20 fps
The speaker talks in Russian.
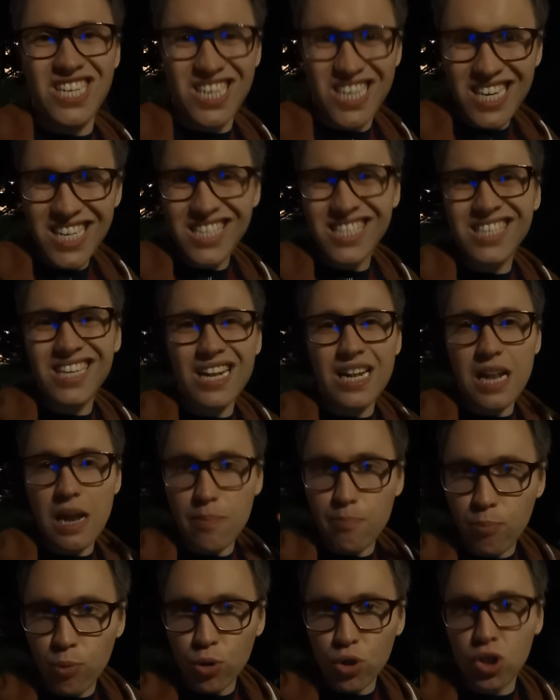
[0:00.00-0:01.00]
чисто
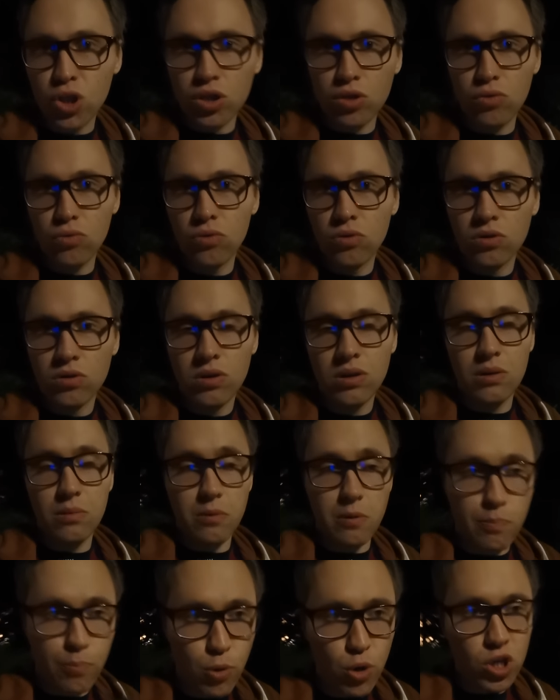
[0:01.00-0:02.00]
для почту,
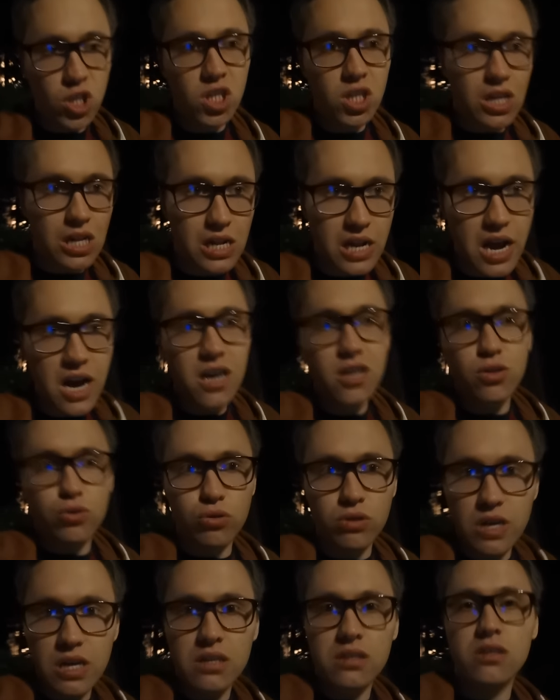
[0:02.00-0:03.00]
почта для
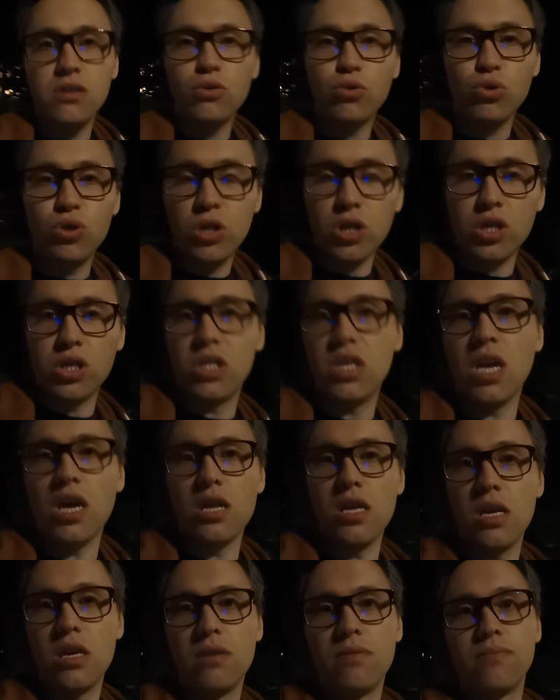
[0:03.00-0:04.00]
государственных
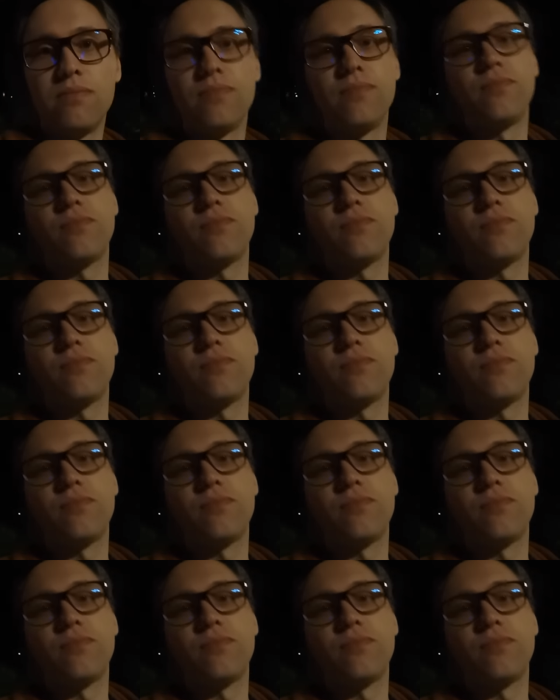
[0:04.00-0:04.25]
учреждений.